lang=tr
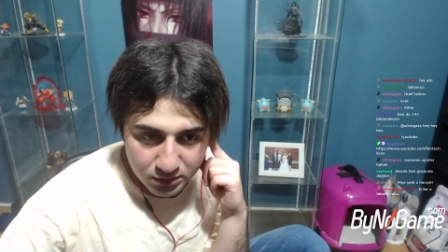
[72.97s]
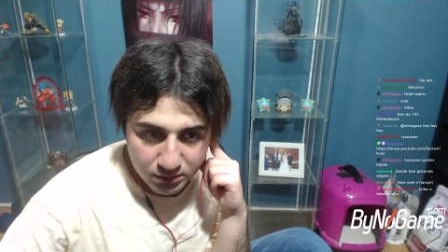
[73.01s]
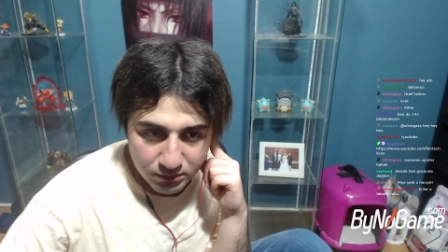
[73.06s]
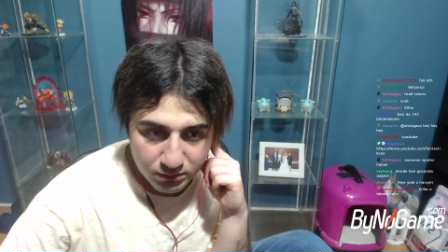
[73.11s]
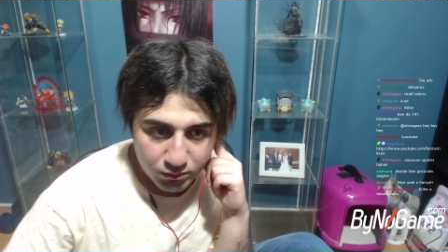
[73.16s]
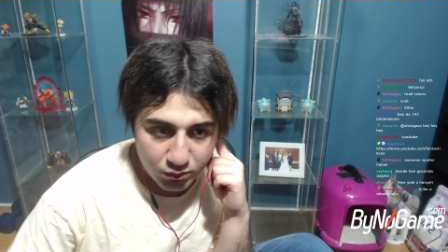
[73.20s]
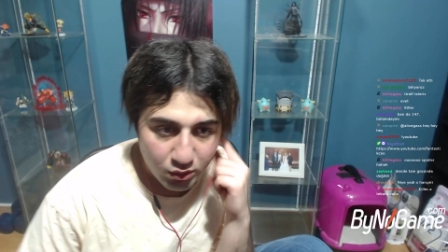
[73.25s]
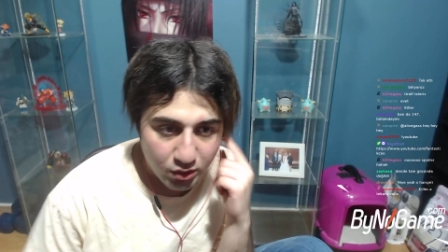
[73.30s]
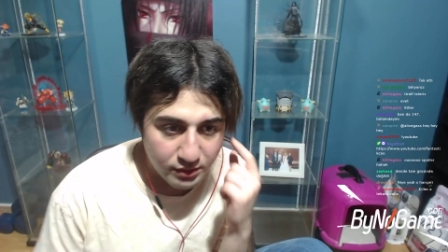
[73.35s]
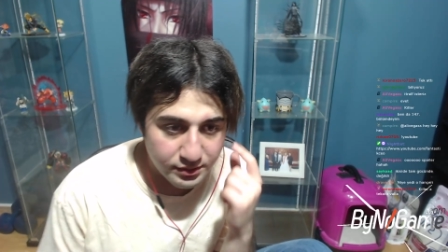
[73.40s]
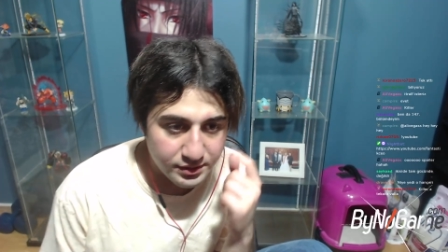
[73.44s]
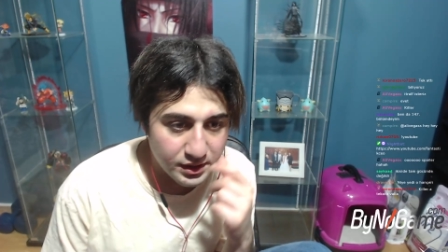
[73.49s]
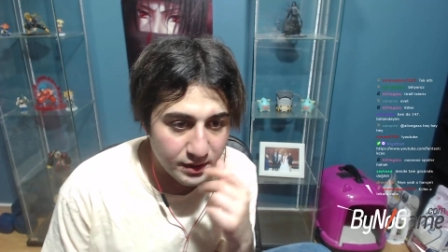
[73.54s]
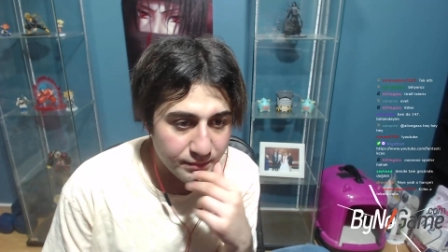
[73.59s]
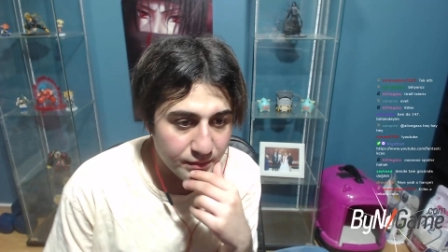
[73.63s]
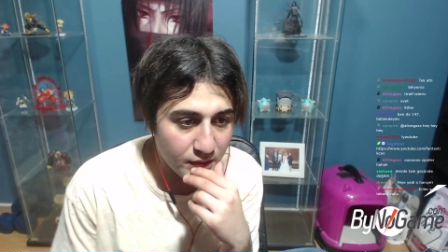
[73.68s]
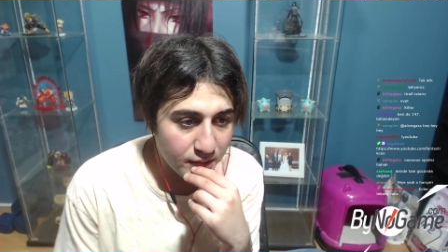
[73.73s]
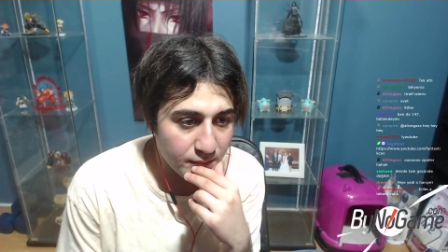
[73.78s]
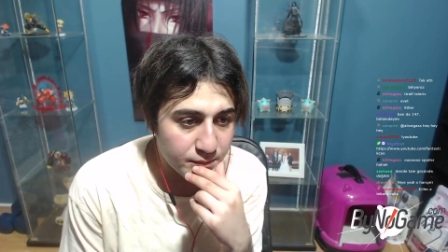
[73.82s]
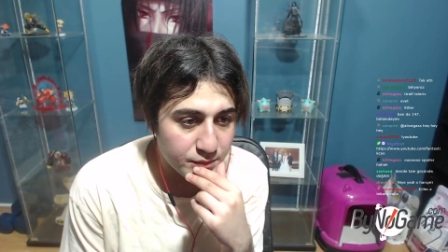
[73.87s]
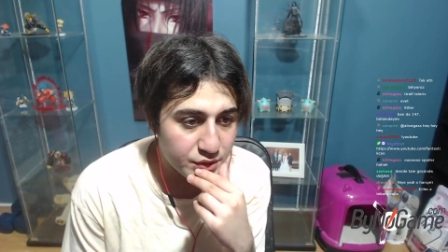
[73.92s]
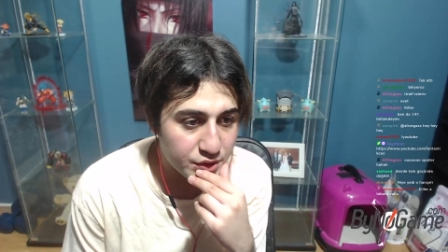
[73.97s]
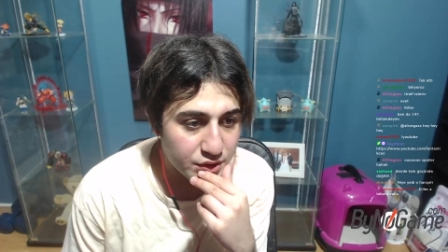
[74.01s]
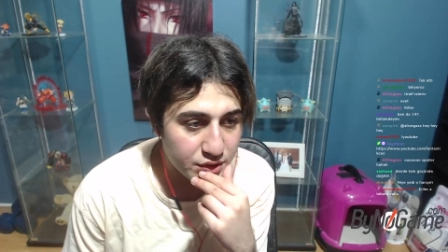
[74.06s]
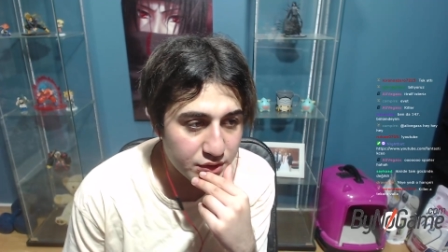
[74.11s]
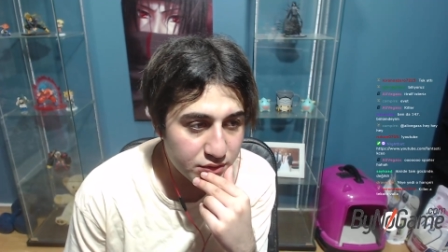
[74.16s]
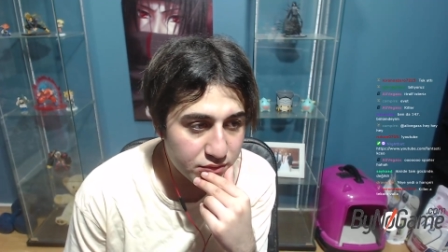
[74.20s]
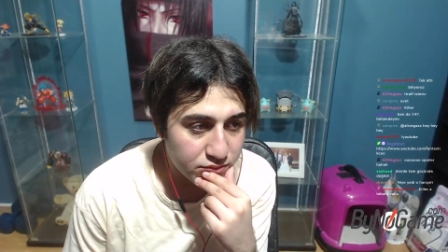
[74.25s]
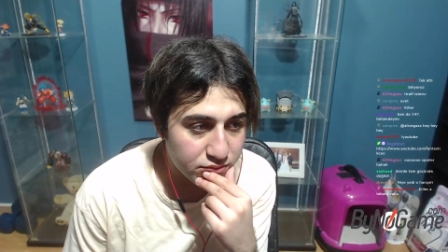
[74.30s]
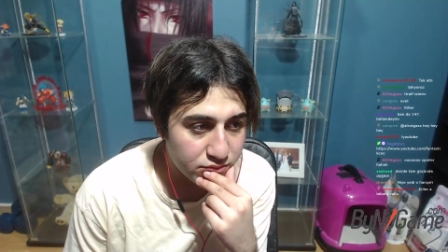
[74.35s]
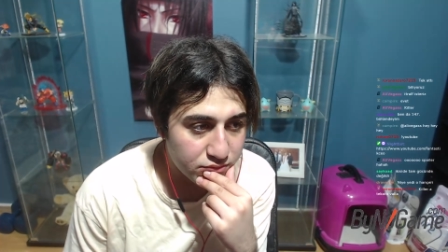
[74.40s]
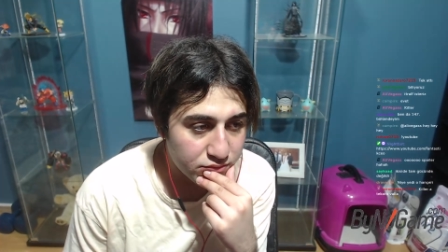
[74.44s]
Muazzam
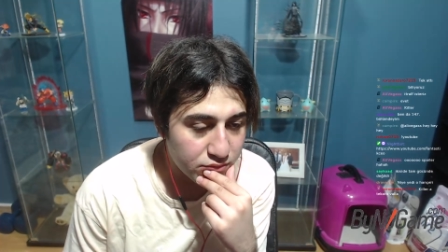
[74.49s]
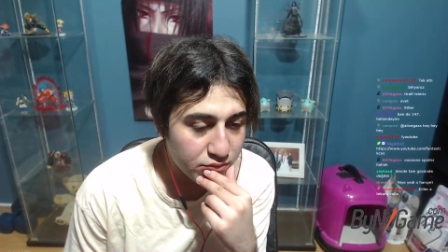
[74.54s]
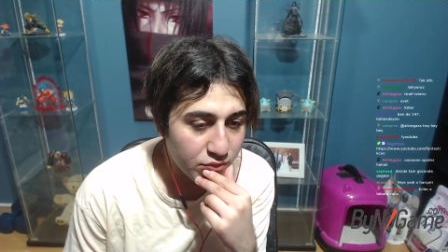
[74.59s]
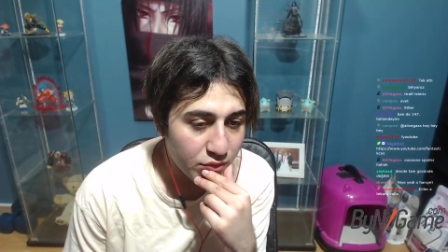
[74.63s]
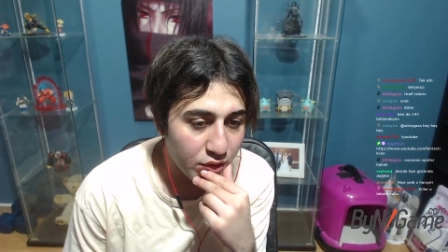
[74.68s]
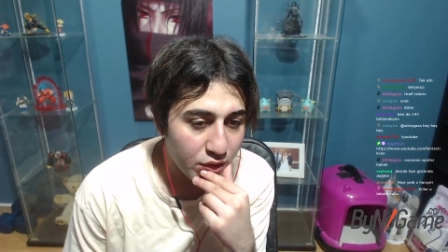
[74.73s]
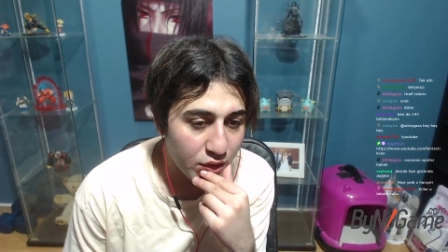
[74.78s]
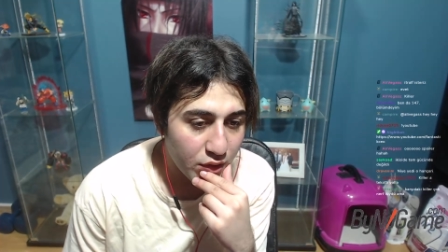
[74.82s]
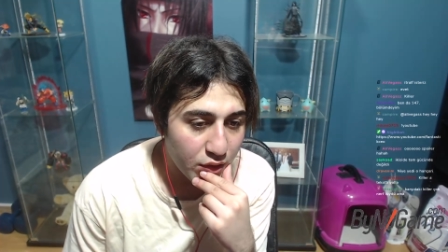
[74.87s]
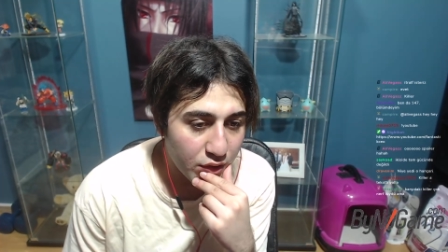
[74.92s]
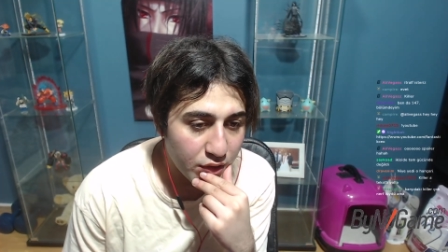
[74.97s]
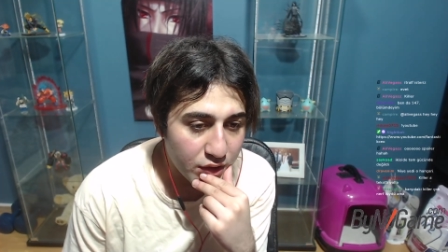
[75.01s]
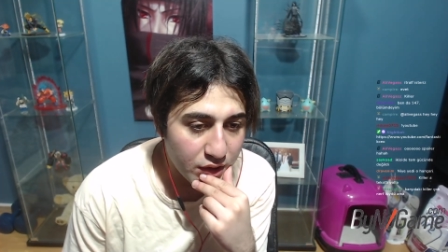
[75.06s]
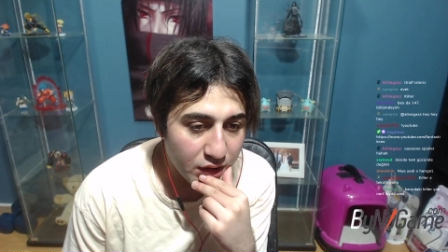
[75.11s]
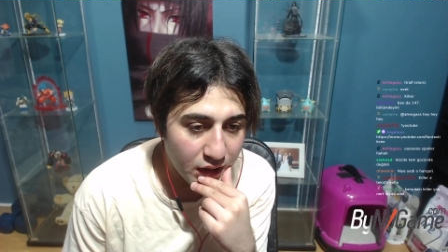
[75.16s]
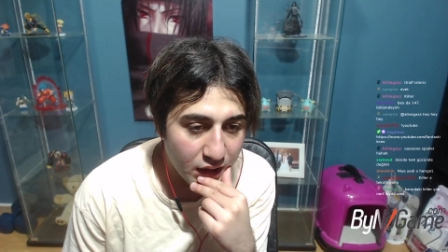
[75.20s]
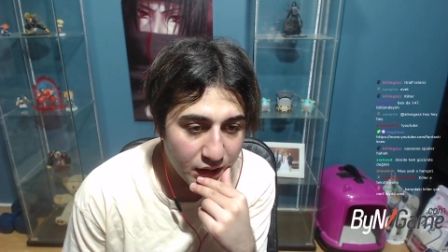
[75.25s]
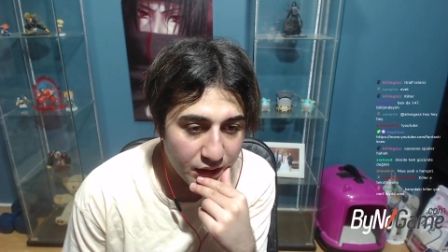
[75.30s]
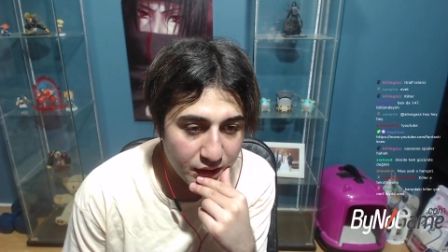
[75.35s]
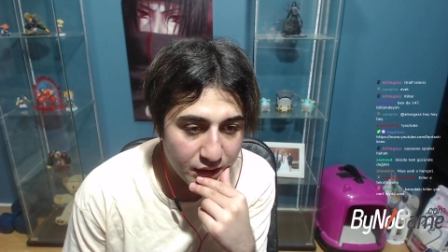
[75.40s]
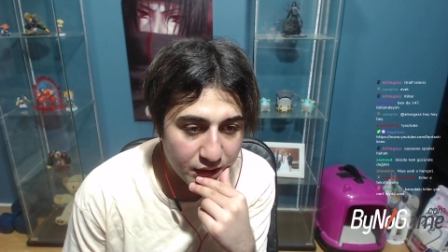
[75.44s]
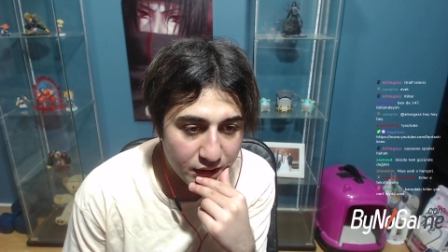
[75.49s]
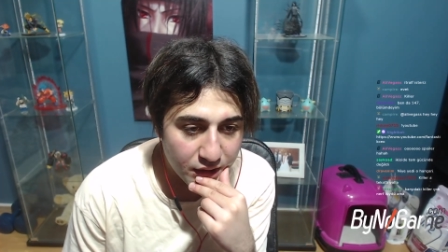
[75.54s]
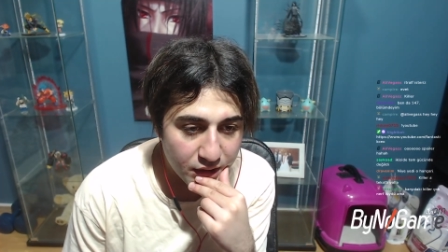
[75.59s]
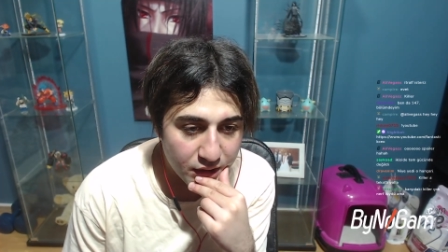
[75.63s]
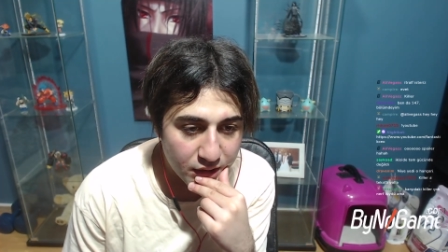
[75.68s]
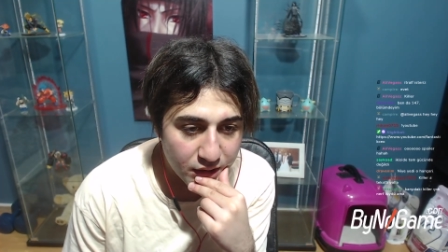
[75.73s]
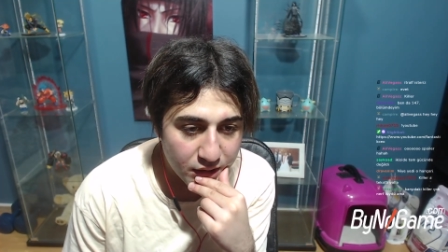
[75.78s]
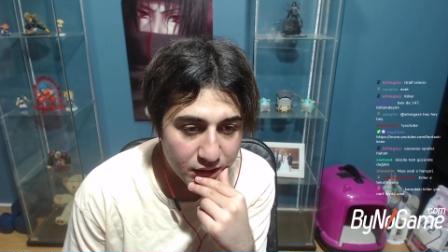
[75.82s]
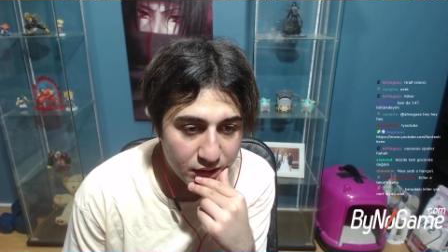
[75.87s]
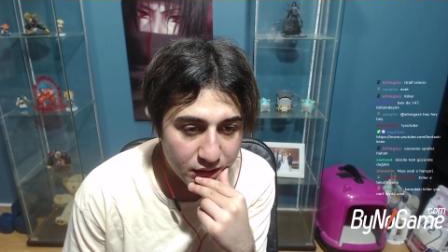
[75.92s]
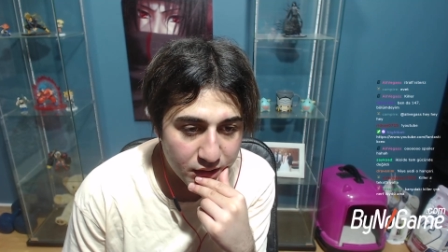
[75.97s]
yapmış. Yani
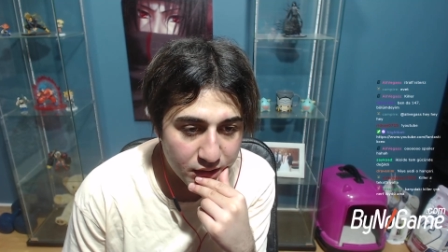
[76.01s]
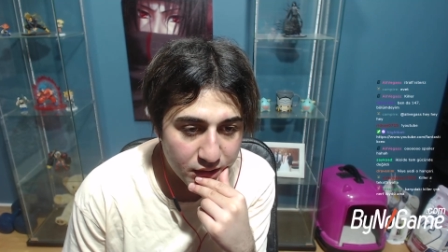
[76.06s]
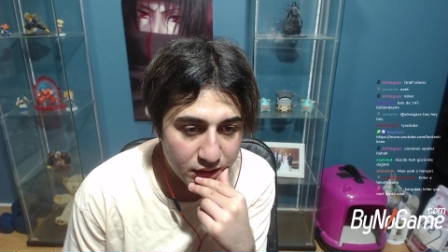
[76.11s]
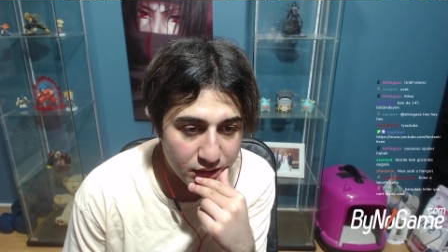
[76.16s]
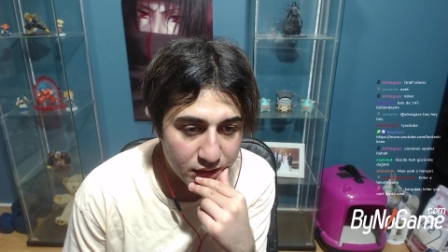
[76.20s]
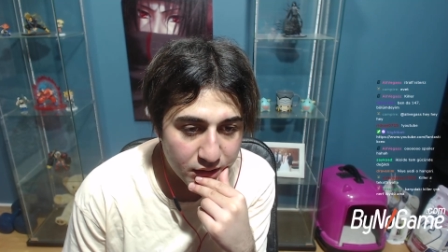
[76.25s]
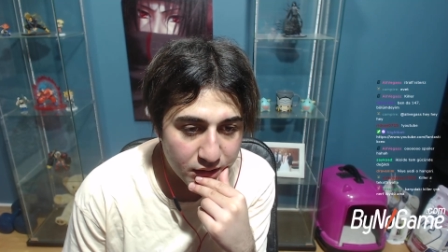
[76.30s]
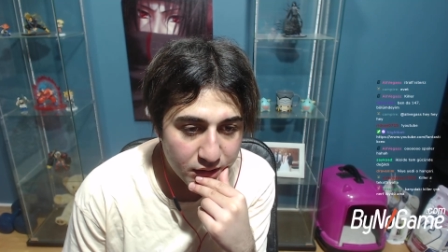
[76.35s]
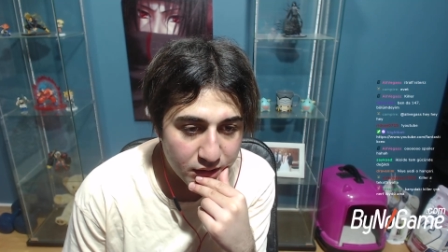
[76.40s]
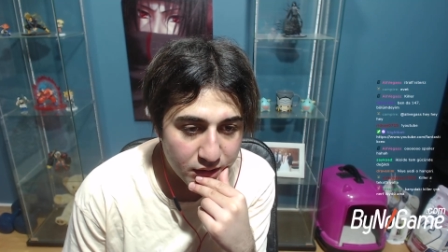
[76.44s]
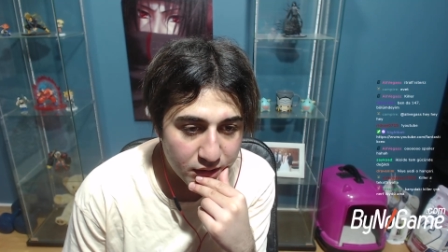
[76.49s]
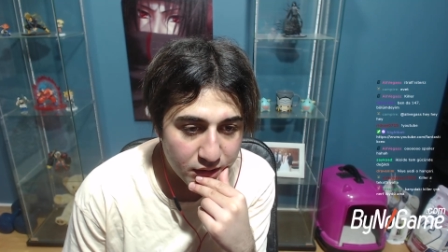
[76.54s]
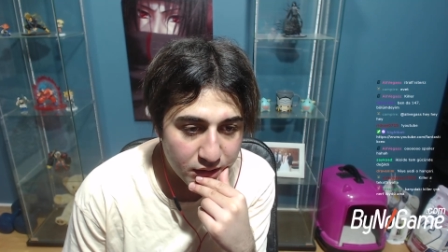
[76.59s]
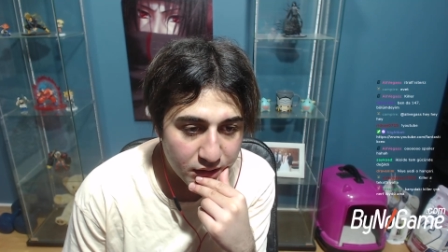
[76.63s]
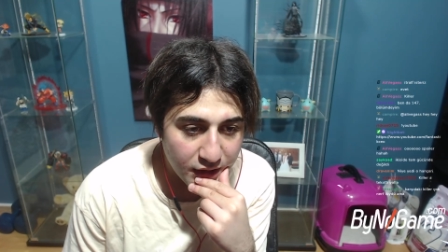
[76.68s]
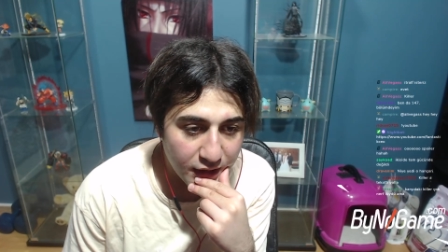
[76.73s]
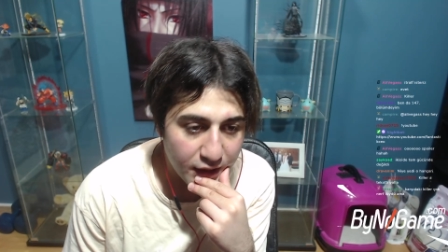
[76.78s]
ee,